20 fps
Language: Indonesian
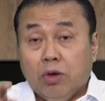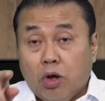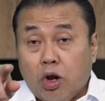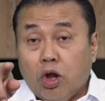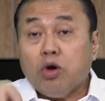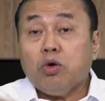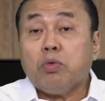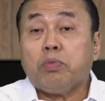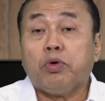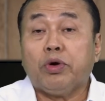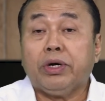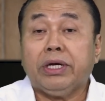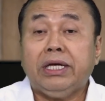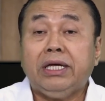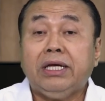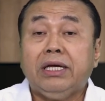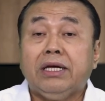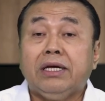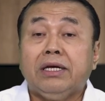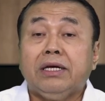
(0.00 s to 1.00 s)
tolong
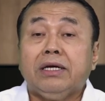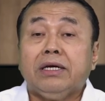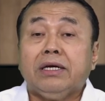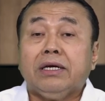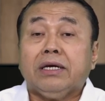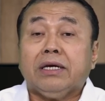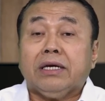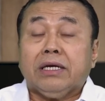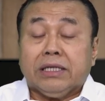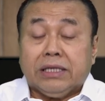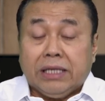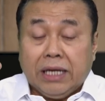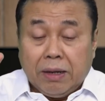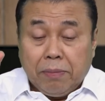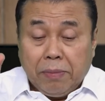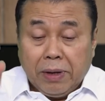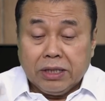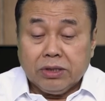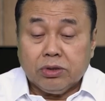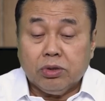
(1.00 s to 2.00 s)
hubungi
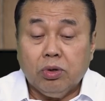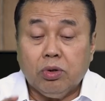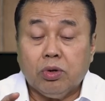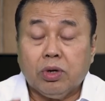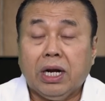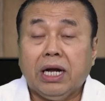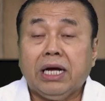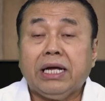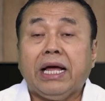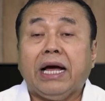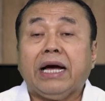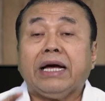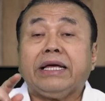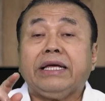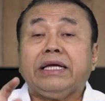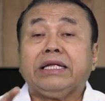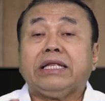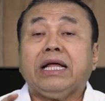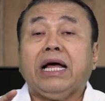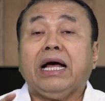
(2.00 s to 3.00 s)
termasuk orang yang
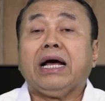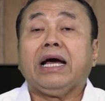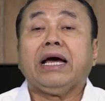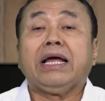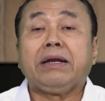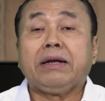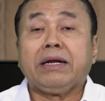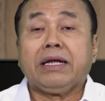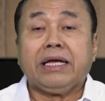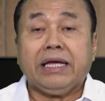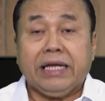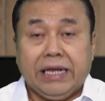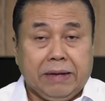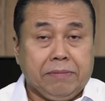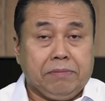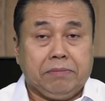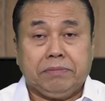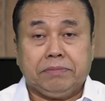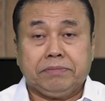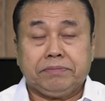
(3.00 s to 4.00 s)
kita akan
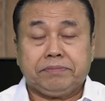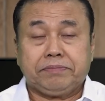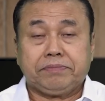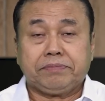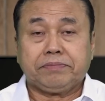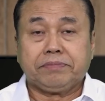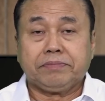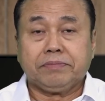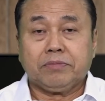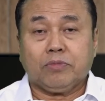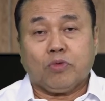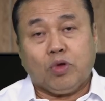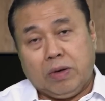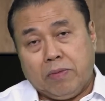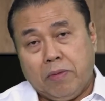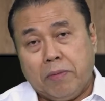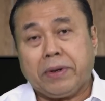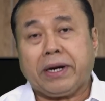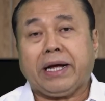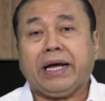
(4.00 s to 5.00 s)
kirim.
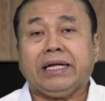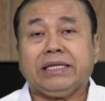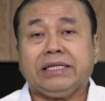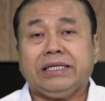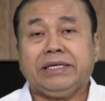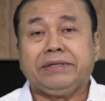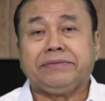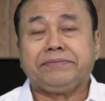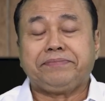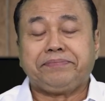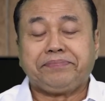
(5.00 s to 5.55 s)
Tuhan memberkati.